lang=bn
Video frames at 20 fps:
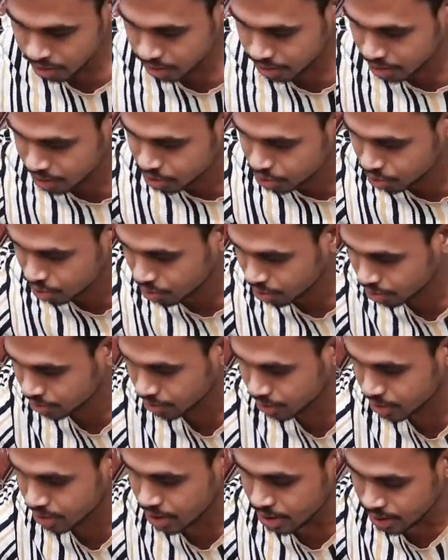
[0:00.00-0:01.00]
কিছুক্ষণ
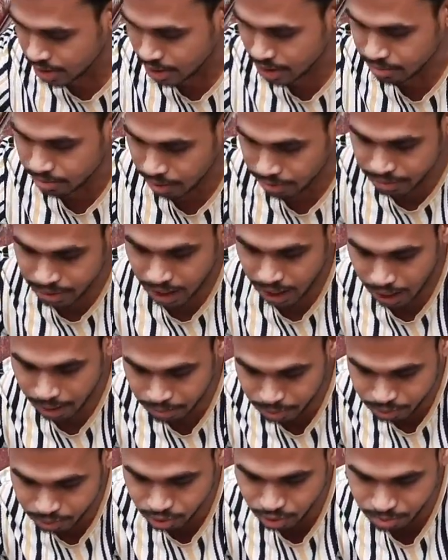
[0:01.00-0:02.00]
এইভাবে
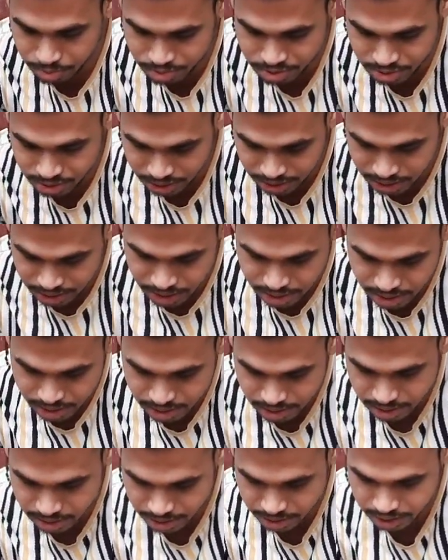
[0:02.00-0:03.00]
আবদ্ধ অবস্থায়
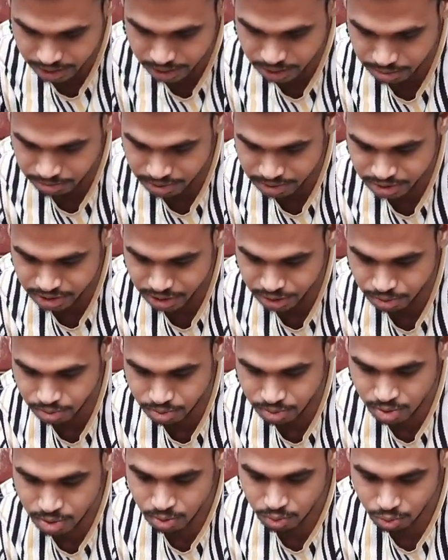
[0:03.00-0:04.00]
রেখে দেবেন যেন
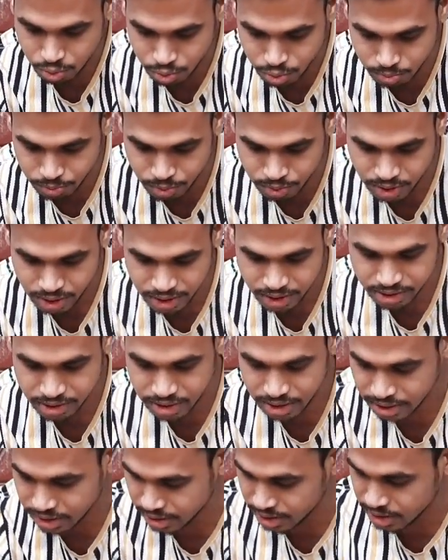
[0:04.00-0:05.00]
কোনো প্রকার এর
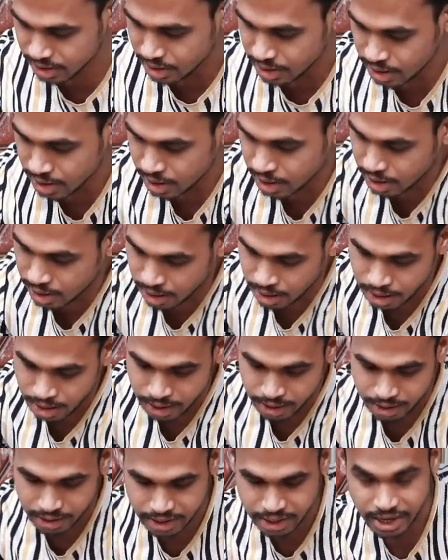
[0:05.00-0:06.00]
থেকে
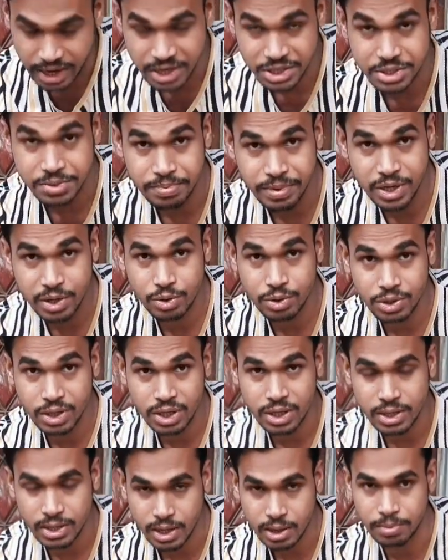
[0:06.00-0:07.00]
গ্যাস বের হতে
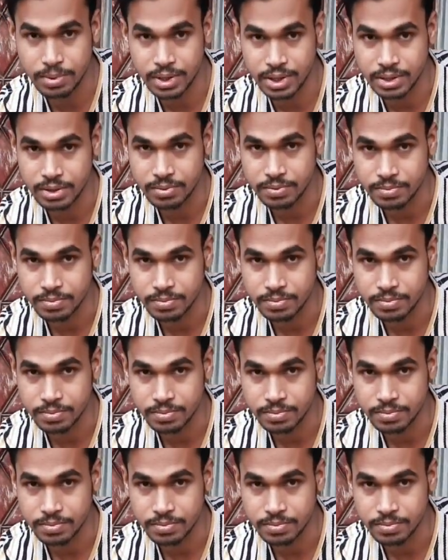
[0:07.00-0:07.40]
না পারে